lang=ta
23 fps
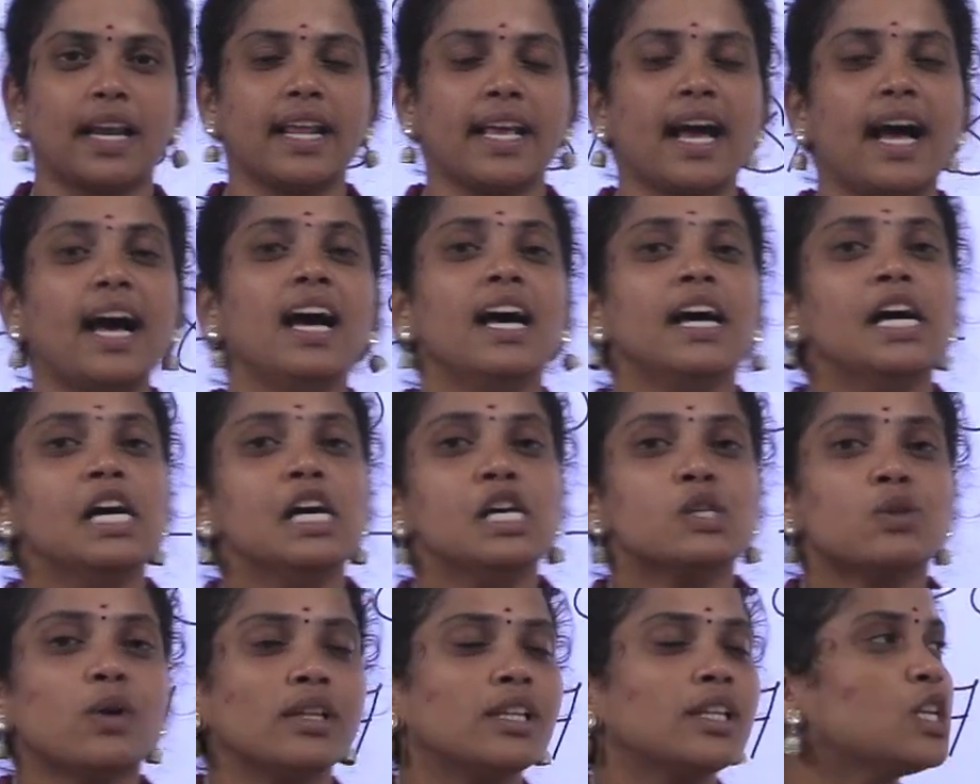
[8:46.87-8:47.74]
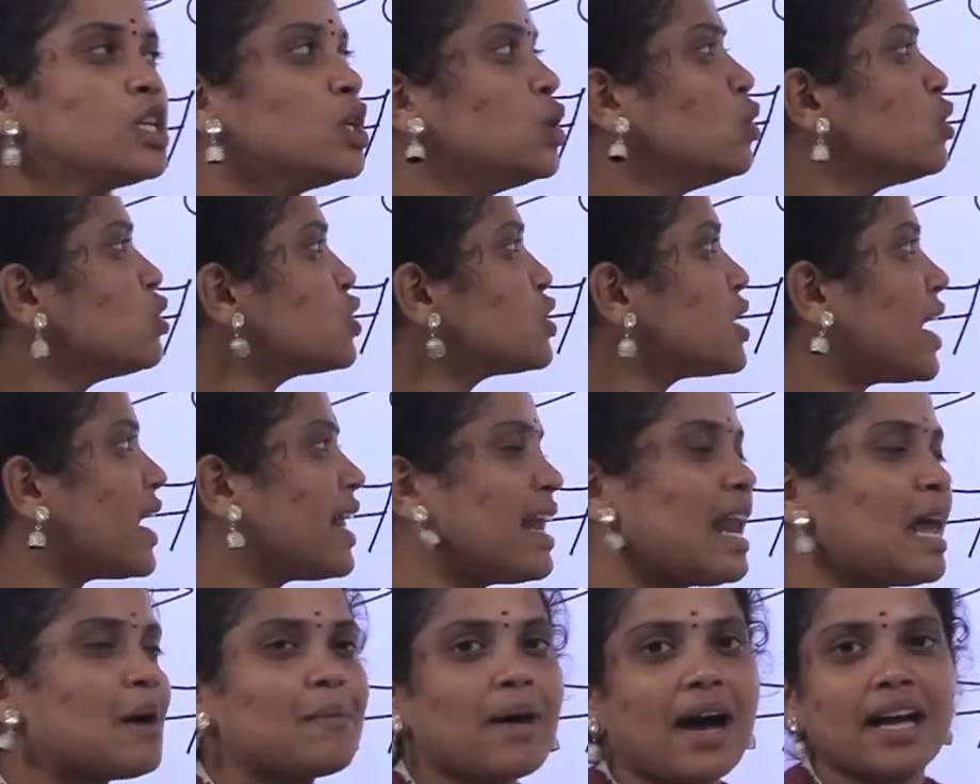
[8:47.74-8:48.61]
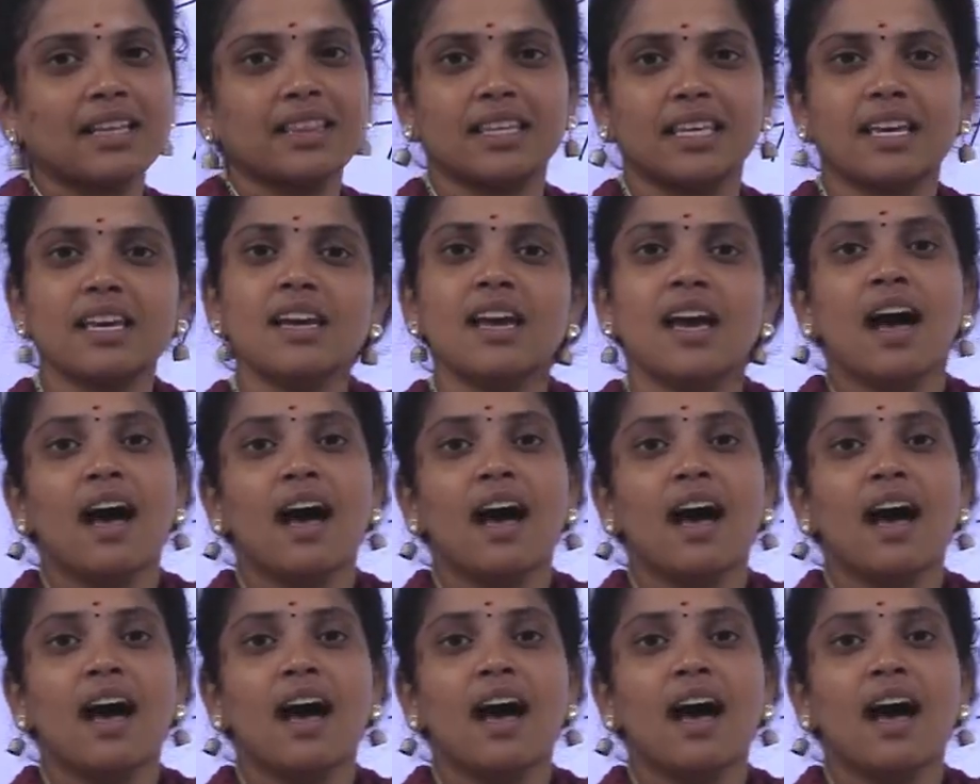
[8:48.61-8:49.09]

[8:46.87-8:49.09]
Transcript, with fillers: இல்லையா ஸோ அதை நியூஸ் சேனலாக மாற்றி